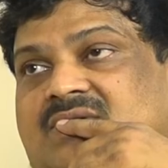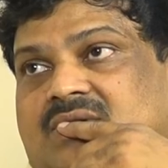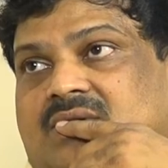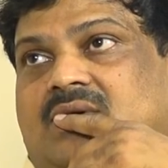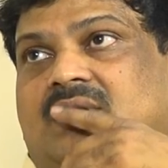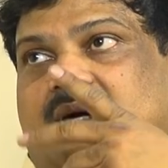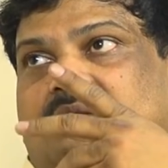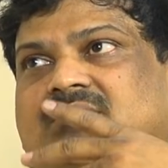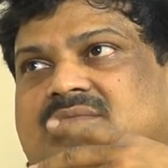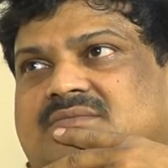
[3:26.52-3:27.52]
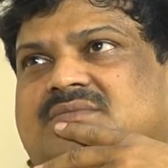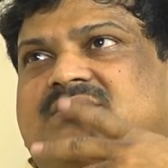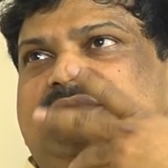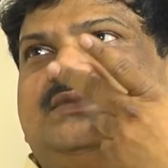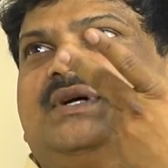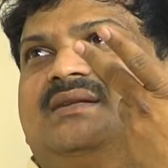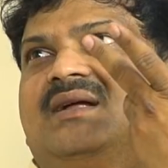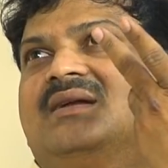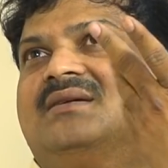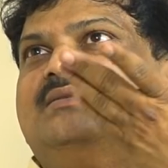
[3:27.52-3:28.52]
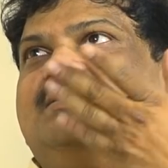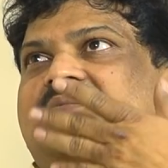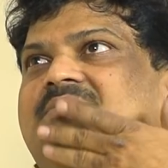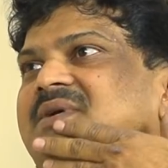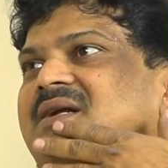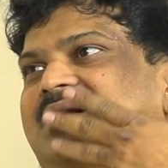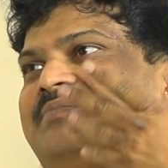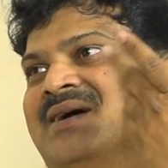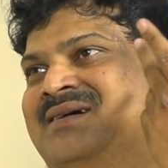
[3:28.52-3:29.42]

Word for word: సో ఇంకా దానికి ఏం అంటే